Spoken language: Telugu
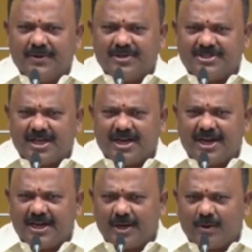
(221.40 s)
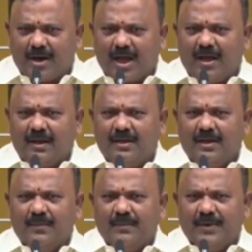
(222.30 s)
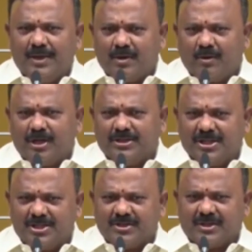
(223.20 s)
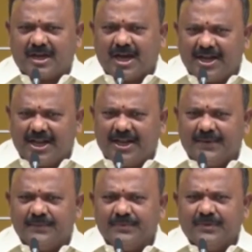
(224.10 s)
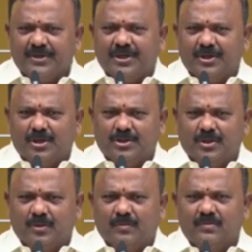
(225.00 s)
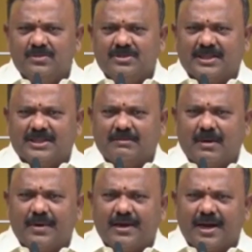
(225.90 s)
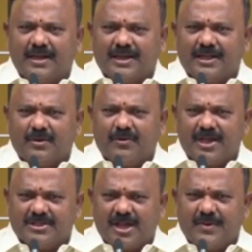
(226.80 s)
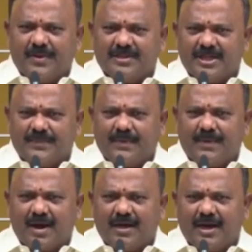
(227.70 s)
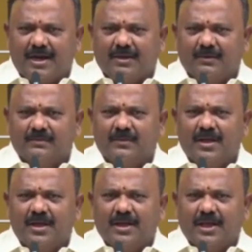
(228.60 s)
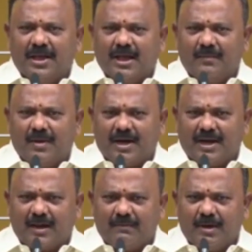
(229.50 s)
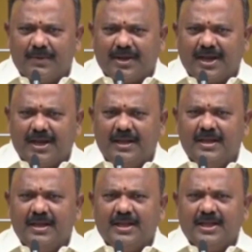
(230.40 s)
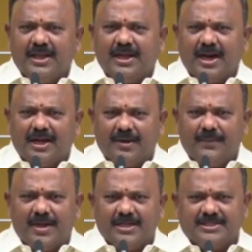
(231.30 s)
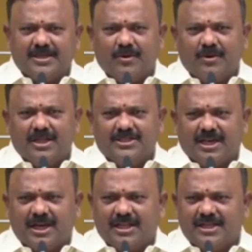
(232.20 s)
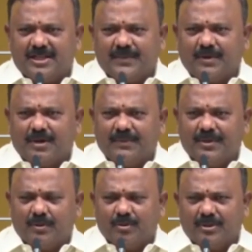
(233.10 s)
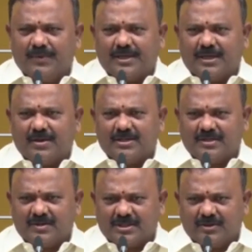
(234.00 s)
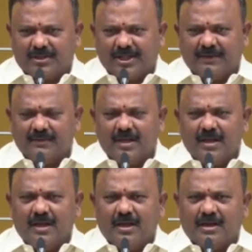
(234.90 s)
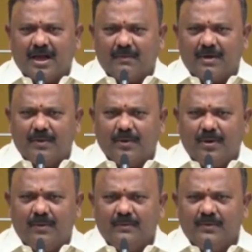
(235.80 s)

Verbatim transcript: ఈ విషయాలన్నీ కూడా మీకు కూడా తెలుసు కానీ ఈరోజు చంద్రబాబు నాయుడు గారు ఏదో వయసు అయిపోయిందని చెప్పి మాట్లాడడం ఈ అంబటి రాంబాబుకి ఈ గడ్డం బ్యాచ్కి కూడా చెల్లదని చెప్పి కూడా మీరు గుర్తుపెట్టుకోవాల్సిన అవసరం ఉంది రాంబాబు